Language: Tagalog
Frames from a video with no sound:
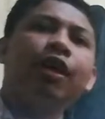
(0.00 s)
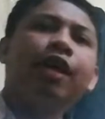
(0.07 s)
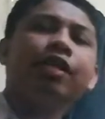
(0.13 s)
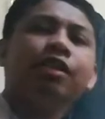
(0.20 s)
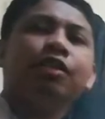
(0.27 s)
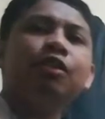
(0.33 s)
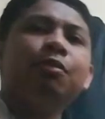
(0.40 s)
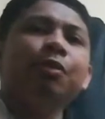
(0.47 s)

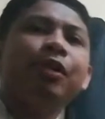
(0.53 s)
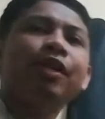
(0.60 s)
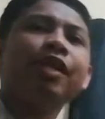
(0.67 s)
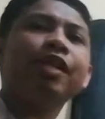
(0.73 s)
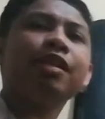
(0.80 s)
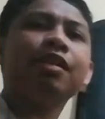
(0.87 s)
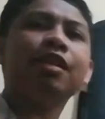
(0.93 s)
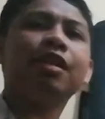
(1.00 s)
guys, good
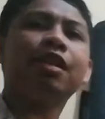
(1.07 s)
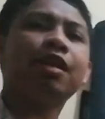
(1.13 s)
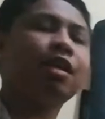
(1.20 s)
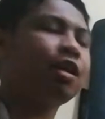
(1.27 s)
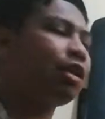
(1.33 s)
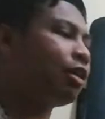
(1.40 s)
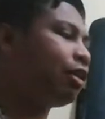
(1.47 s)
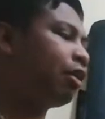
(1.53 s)
morning. Uh,
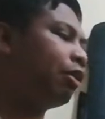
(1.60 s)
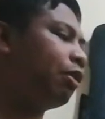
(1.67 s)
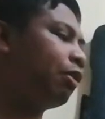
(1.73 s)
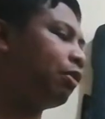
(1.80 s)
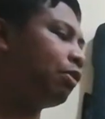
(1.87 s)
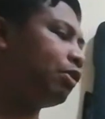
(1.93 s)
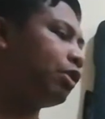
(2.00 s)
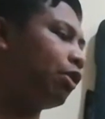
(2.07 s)
ah,
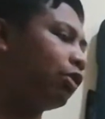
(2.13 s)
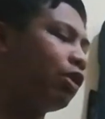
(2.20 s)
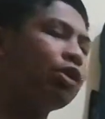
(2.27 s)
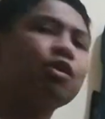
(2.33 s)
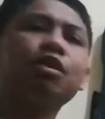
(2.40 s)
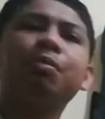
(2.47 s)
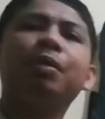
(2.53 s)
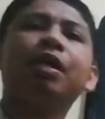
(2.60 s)
shout out
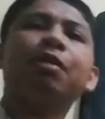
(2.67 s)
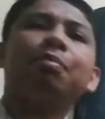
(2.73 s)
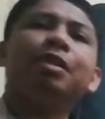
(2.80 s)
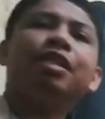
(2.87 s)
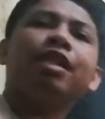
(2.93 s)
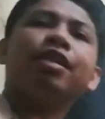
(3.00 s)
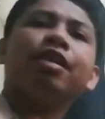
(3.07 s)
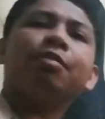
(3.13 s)
sa mga
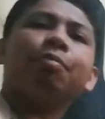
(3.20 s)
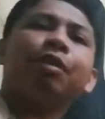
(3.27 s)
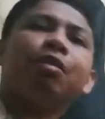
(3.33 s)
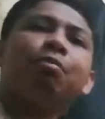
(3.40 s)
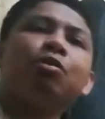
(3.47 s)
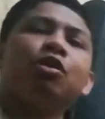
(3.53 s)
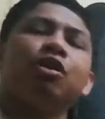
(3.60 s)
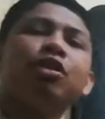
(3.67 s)
Bisaya
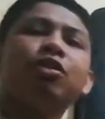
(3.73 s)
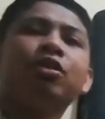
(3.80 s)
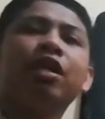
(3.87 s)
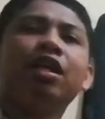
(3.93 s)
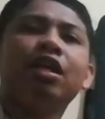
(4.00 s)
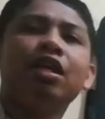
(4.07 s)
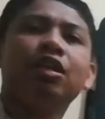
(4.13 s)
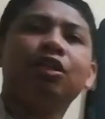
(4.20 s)
para po sa inyong
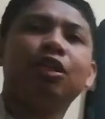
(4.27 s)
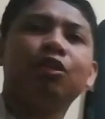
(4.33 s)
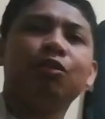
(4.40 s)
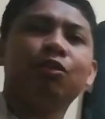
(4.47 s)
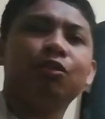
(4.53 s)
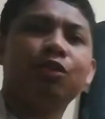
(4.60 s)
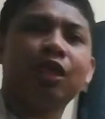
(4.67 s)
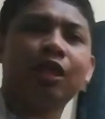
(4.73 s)
lahat at
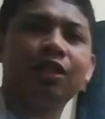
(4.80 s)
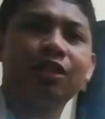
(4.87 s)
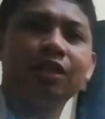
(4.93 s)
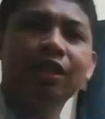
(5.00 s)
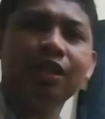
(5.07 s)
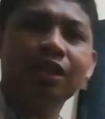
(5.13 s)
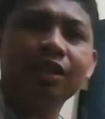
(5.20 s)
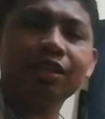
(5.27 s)
sa,
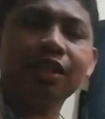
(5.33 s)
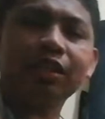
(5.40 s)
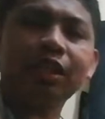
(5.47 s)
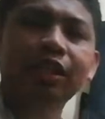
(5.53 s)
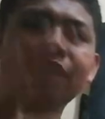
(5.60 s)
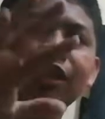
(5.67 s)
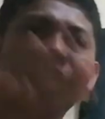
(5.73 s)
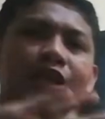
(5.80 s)
sa
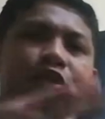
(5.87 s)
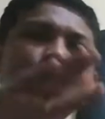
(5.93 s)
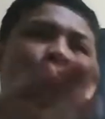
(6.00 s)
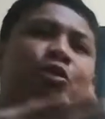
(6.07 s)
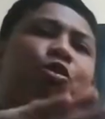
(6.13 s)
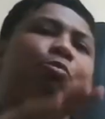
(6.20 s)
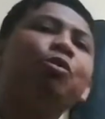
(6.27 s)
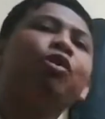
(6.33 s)
tanan nga
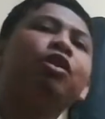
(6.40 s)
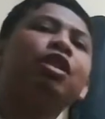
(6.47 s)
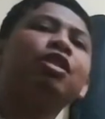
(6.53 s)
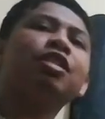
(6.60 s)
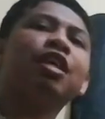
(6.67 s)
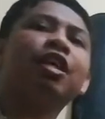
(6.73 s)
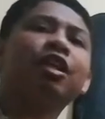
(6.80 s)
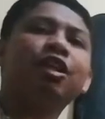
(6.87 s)
sumusuporta
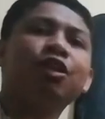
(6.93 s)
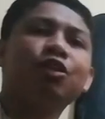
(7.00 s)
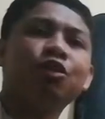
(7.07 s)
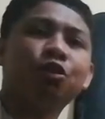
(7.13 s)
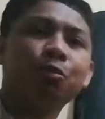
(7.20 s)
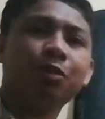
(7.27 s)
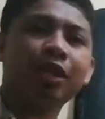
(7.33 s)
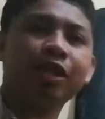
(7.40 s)
sa aking
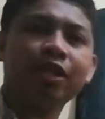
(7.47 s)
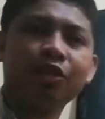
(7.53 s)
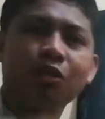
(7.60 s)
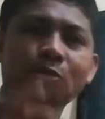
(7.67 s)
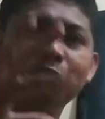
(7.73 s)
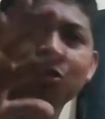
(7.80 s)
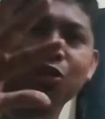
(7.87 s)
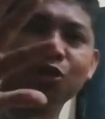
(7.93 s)
YouTube channel. Kung
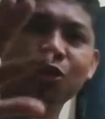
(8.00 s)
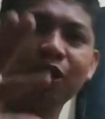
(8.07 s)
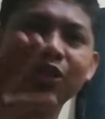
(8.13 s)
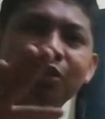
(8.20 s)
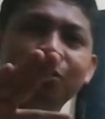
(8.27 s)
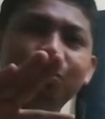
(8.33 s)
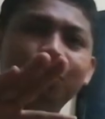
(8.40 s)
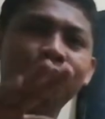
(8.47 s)
magustuhan
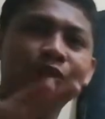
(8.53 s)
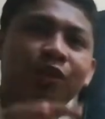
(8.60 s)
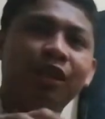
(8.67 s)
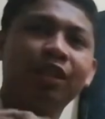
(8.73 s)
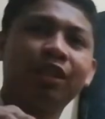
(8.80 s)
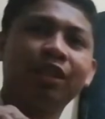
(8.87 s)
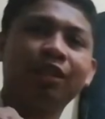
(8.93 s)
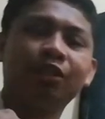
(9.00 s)
niyo itong
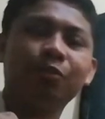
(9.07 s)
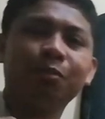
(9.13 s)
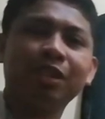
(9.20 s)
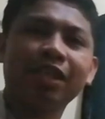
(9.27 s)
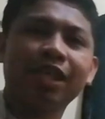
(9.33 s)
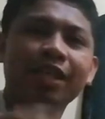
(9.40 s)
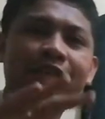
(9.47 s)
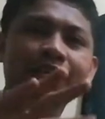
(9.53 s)
kanta na to
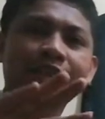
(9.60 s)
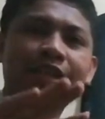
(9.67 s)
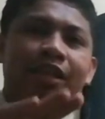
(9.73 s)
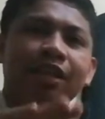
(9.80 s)
Bisaya,